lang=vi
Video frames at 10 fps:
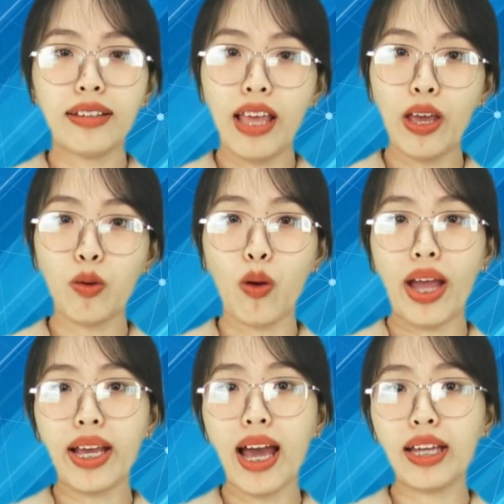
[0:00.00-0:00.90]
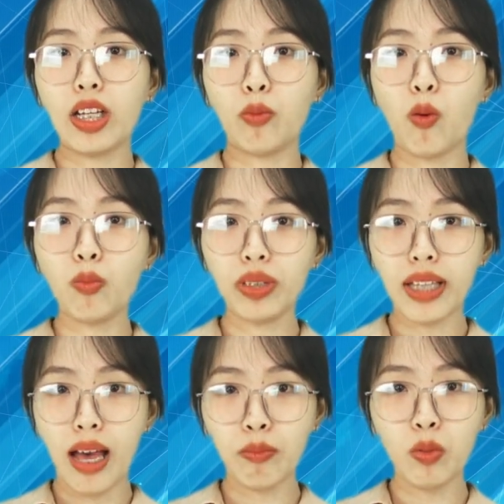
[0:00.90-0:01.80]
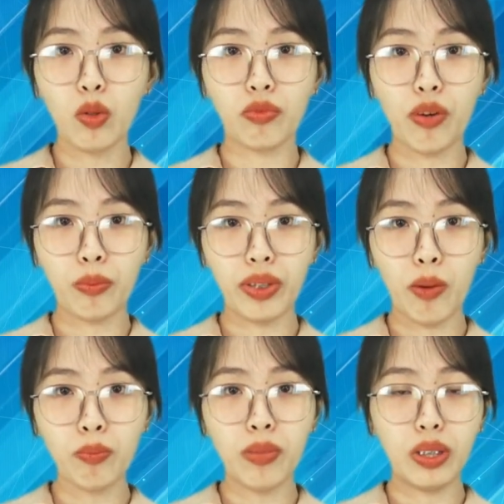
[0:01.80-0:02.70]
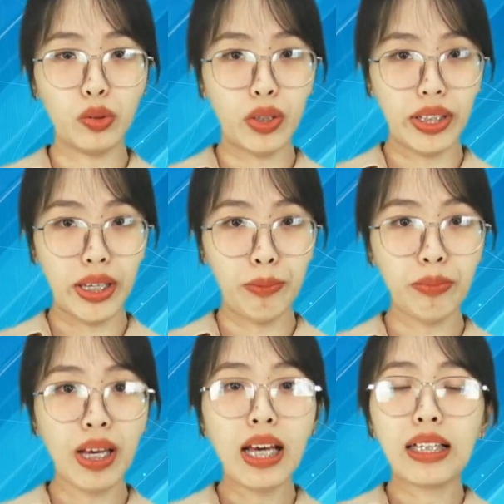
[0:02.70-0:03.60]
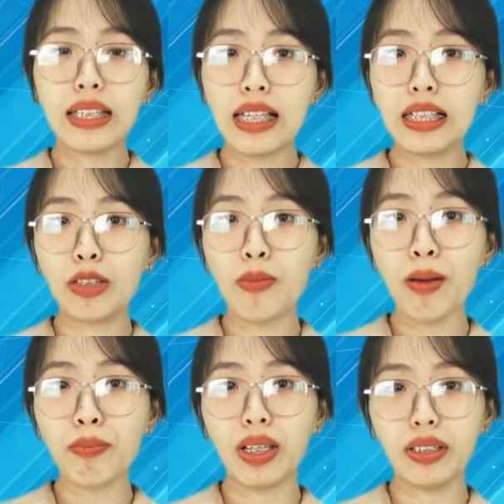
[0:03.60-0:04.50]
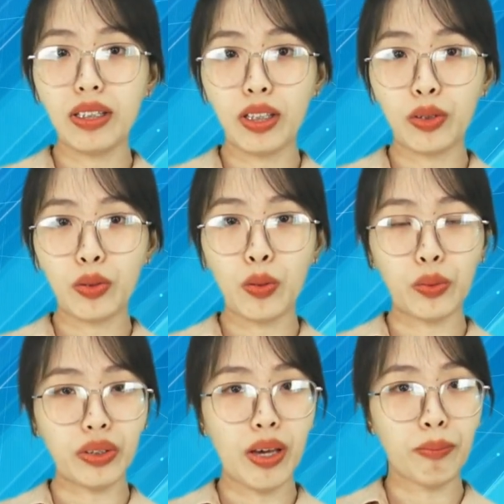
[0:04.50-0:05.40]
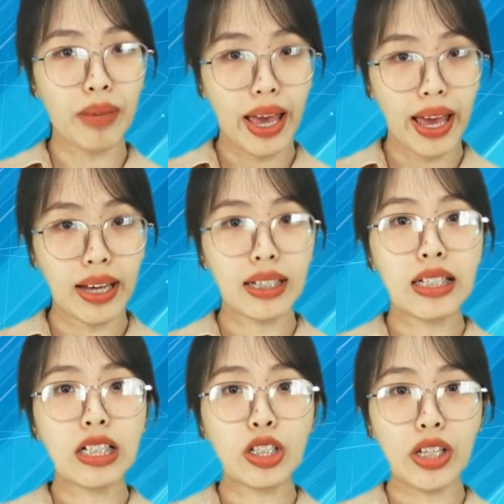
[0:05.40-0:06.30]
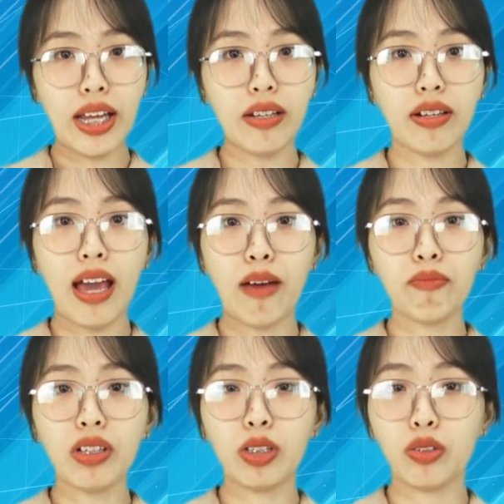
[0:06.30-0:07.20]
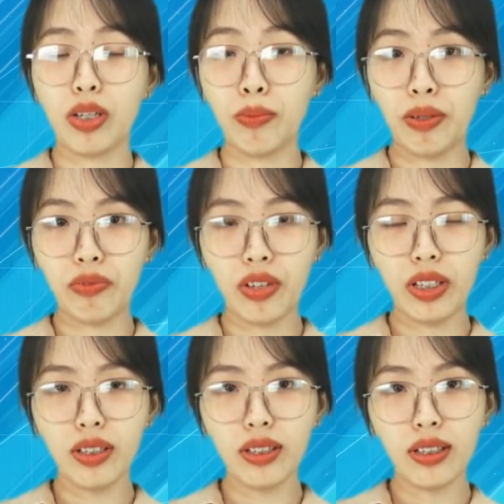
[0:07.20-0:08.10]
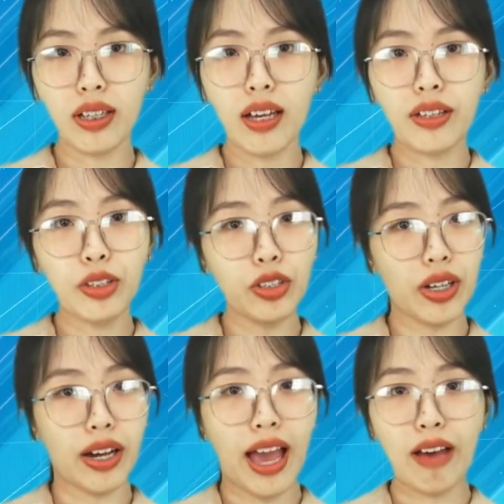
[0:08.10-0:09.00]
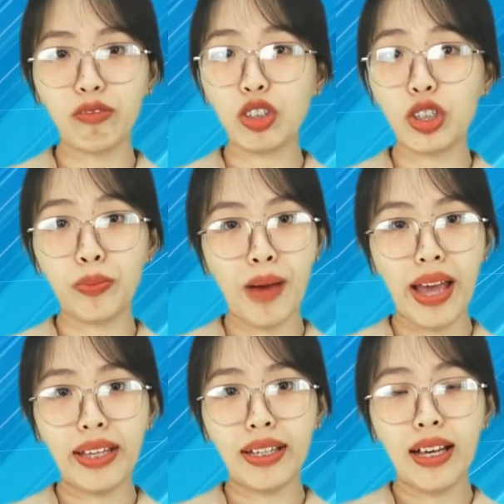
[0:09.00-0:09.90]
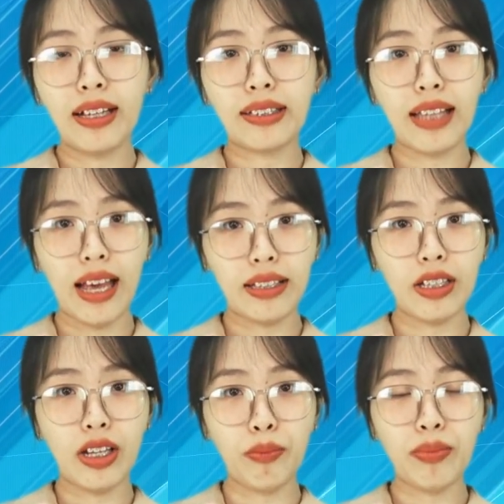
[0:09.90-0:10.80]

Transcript: Theo khoản hai điều bốn mươi tám luật phòng chống bệnh truyền nhiễm thì người mắc bệnh dịch thuộc nhóm A sẽ được khám và điều trị miễn phí. Như Nhật Hạ vừa trình bày, tại thời điểm